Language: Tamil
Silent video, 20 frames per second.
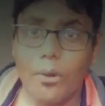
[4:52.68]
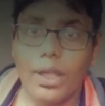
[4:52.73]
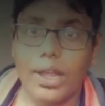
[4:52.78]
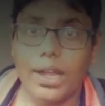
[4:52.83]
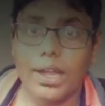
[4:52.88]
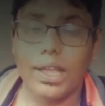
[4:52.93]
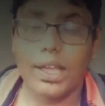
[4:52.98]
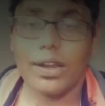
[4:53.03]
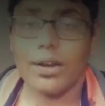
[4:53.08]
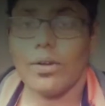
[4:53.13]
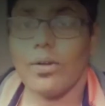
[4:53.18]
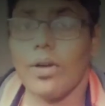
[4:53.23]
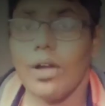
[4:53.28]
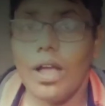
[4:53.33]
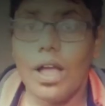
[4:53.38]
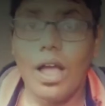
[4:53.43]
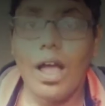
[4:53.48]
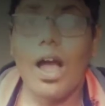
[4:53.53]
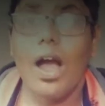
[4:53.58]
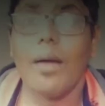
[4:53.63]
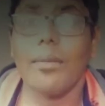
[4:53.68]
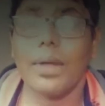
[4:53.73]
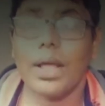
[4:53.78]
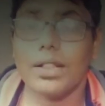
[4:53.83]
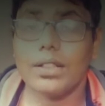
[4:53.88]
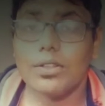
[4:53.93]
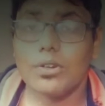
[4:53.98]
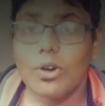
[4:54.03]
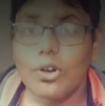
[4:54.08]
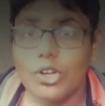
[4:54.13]
போய்கிட்டே இருக்கும் அப்படி
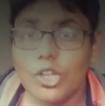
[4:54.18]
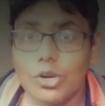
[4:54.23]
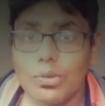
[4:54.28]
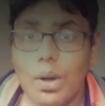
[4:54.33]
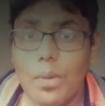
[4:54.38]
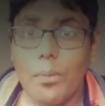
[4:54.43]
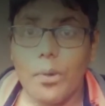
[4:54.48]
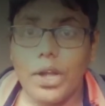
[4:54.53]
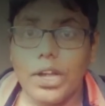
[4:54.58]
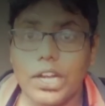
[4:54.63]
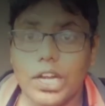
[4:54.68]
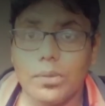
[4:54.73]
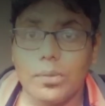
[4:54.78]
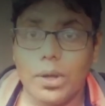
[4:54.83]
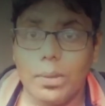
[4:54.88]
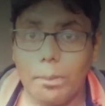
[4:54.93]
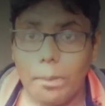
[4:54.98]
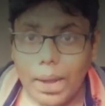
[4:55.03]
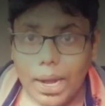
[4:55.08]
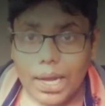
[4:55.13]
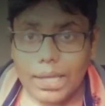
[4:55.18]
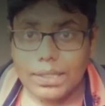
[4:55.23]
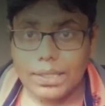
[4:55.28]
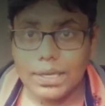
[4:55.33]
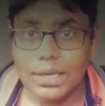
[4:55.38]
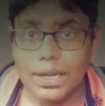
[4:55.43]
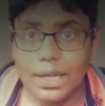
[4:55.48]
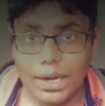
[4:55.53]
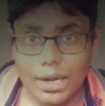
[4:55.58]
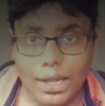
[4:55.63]
அந்த ரோட்டோரமாக போயிட்டு போது
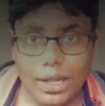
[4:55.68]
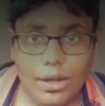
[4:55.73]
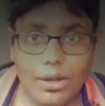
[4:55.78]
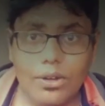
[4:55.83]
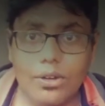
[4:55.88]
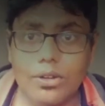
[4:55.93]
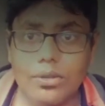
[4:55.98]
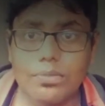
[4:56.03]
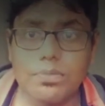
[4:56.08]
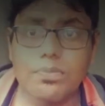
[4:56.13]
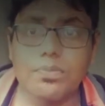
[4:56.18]
பக்கத்துல நிறைய ஒரு